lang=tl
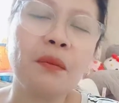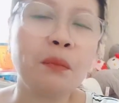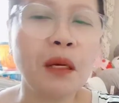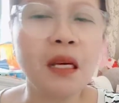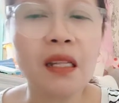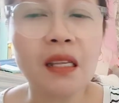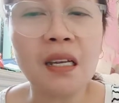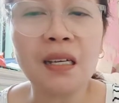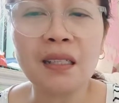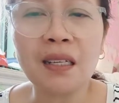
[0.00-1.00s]
bigyan
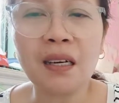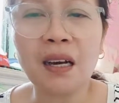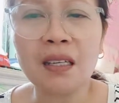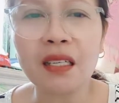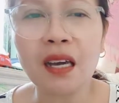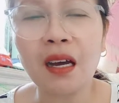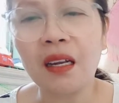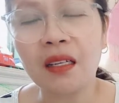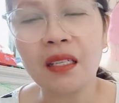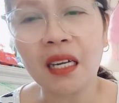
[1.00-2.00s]
din natin ng kasiyahan
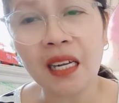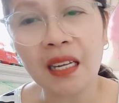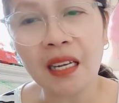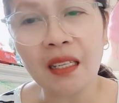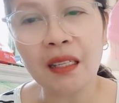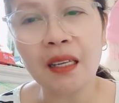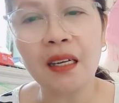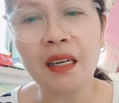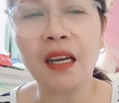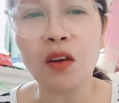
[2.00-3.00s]
ang sarili
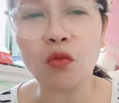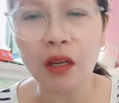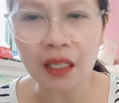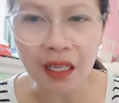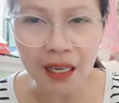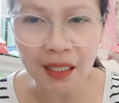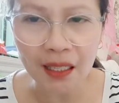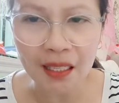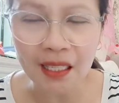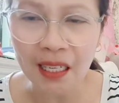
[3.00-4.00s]
natin, regaluhan din
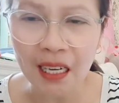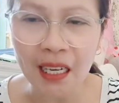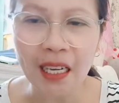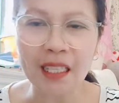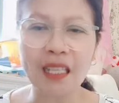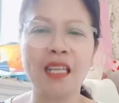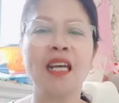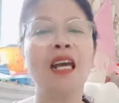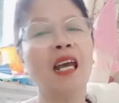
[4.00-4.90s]
natin ang sarili natin.